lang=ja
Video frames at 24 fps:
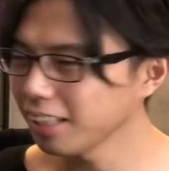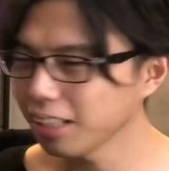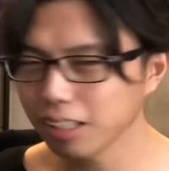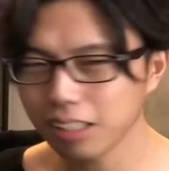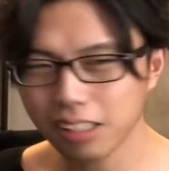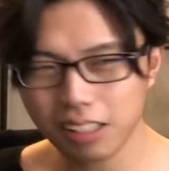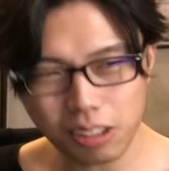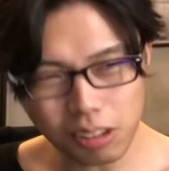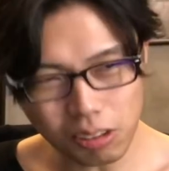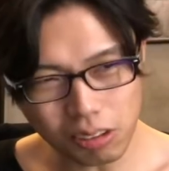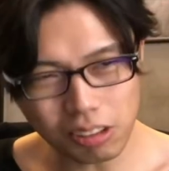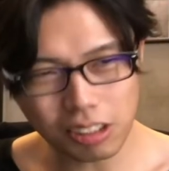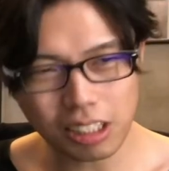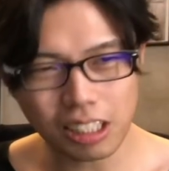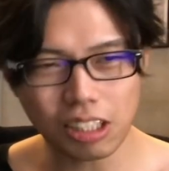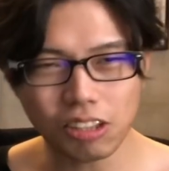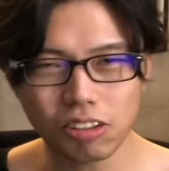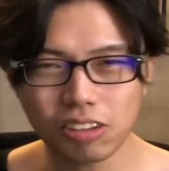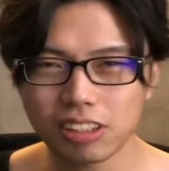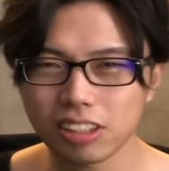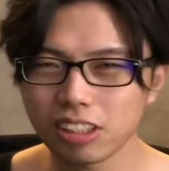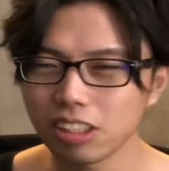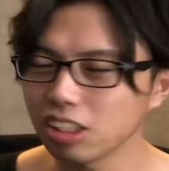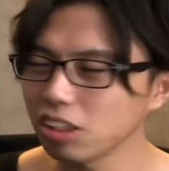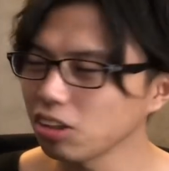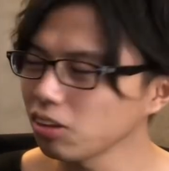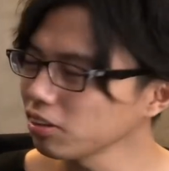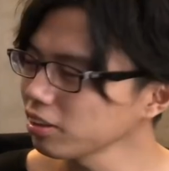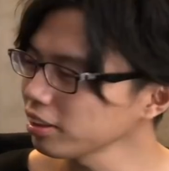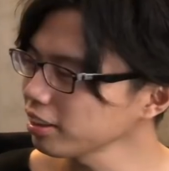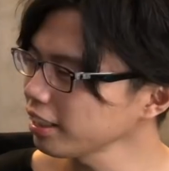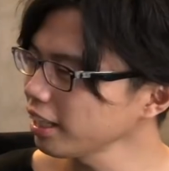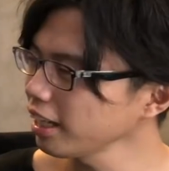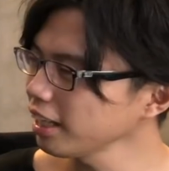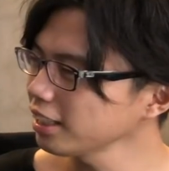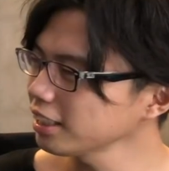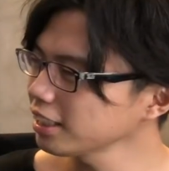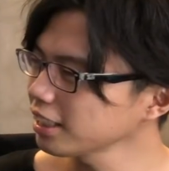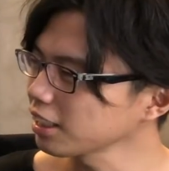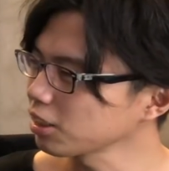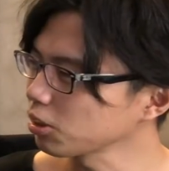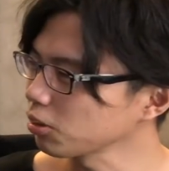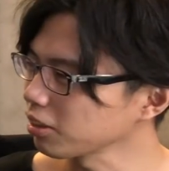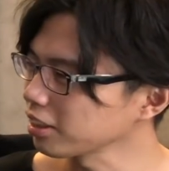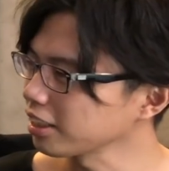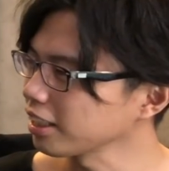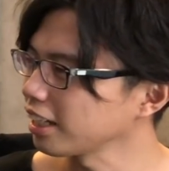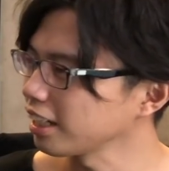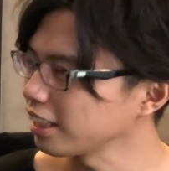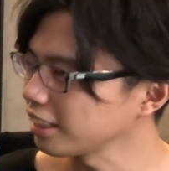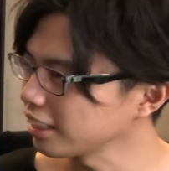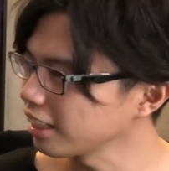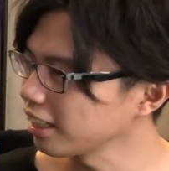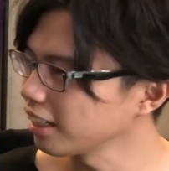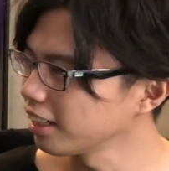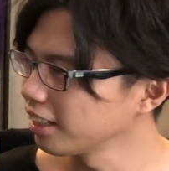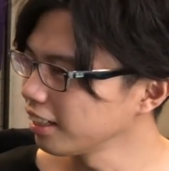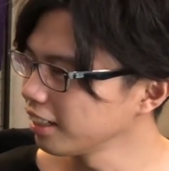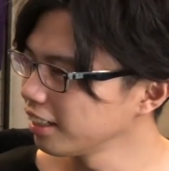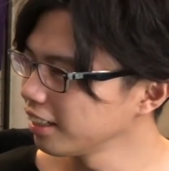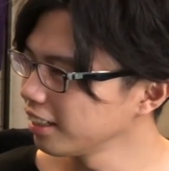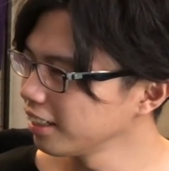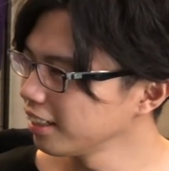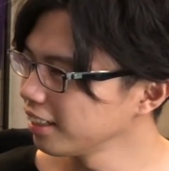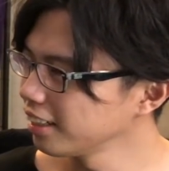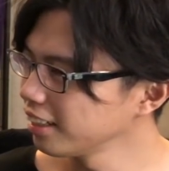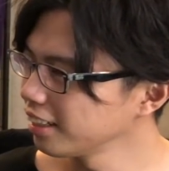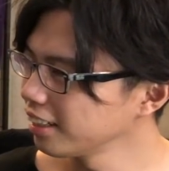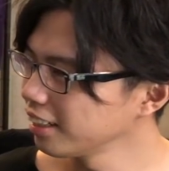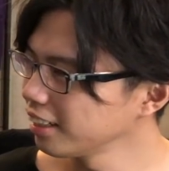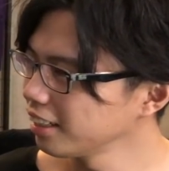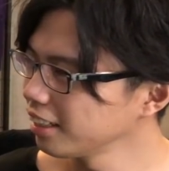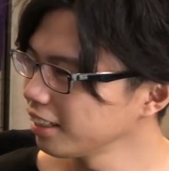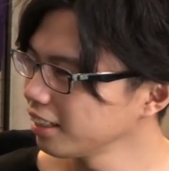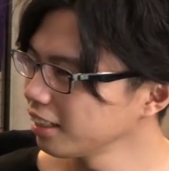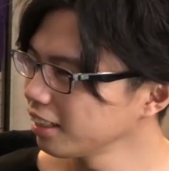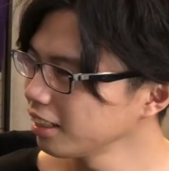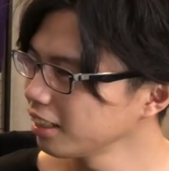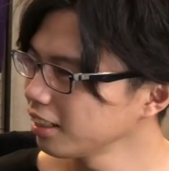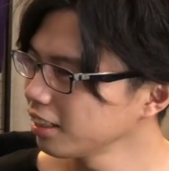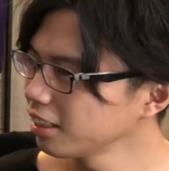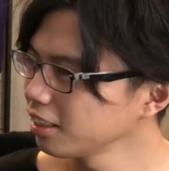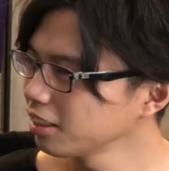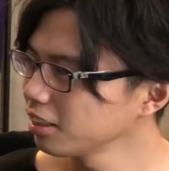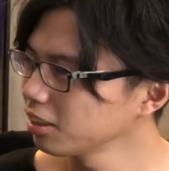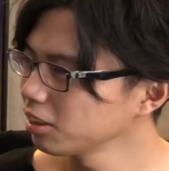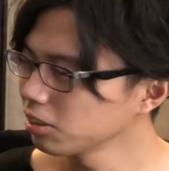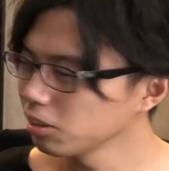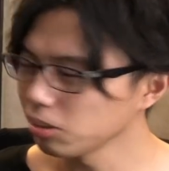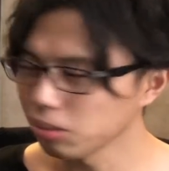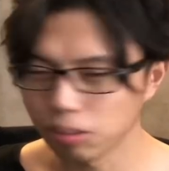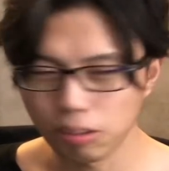から今日のキルギスによんてんしか取れてないじゃん。ああ逆そうです